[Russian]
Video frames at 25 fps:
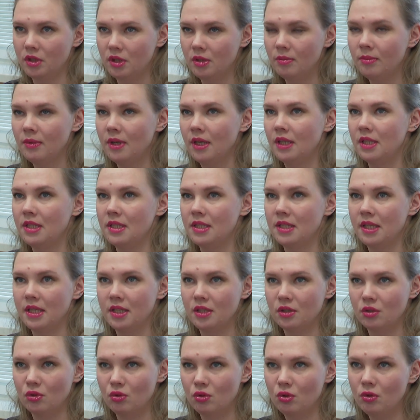им надо сдать
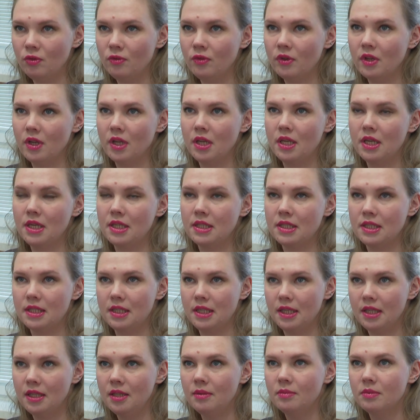кровь и
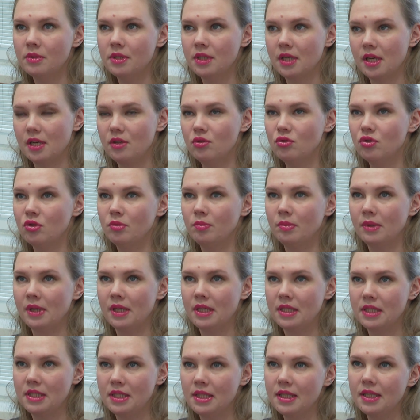следом сразу же
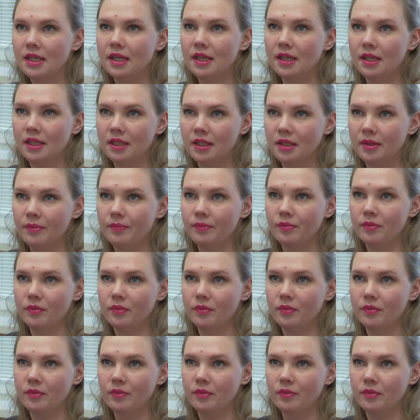пройти КГ.